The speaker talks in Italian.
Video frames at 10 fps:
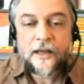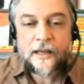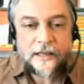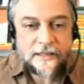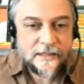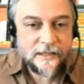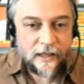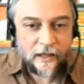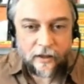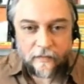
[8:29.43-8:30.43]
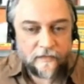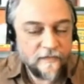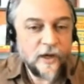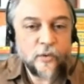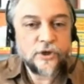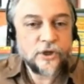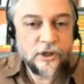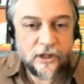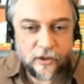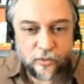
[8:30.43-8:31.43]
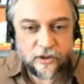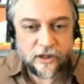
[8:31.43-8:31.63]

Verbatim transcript: che sia far uscire tutte